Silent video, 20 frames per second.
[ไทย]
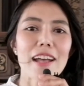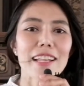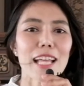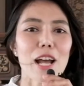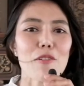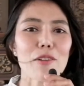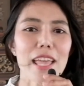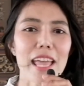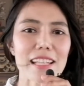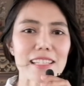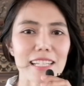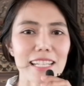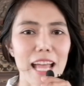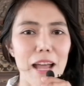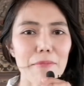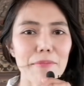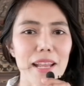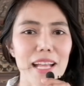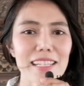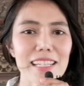เฒ่าแก่จะ
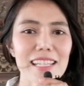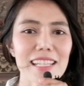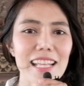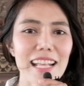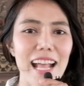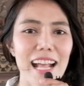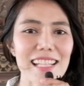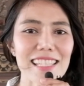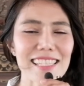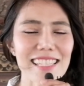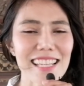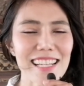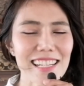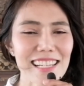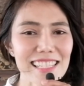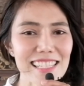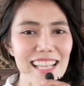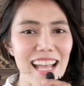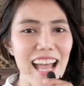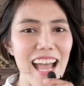ทำหน้าที่ในการเจ
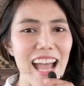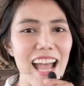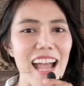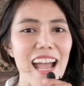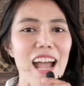รจา